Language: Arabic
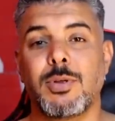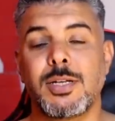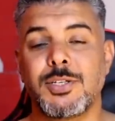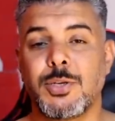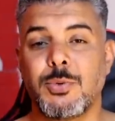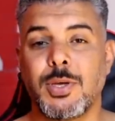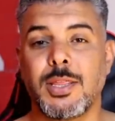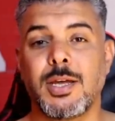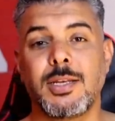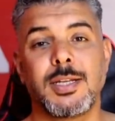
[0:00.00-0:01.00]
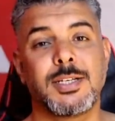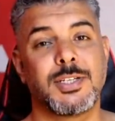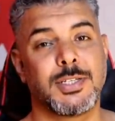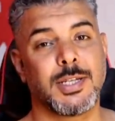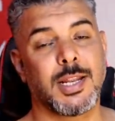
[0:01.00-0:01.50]
اولا جويه ثانيا
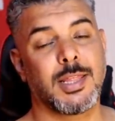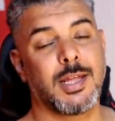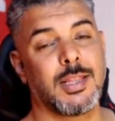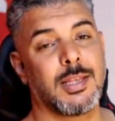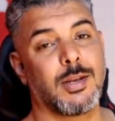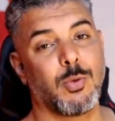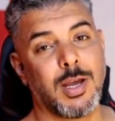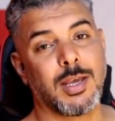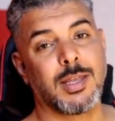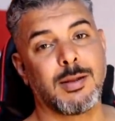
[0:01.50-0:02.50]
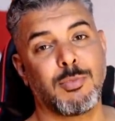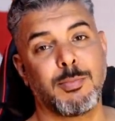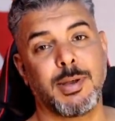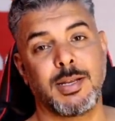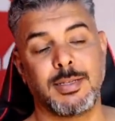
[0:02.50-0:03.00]
جزيره ثالثا واخيرا
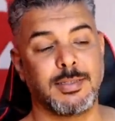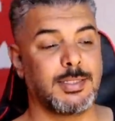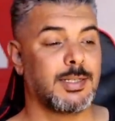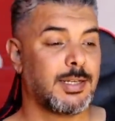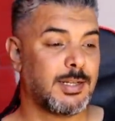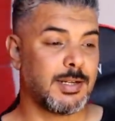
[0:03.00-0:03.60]
مومباي الهندي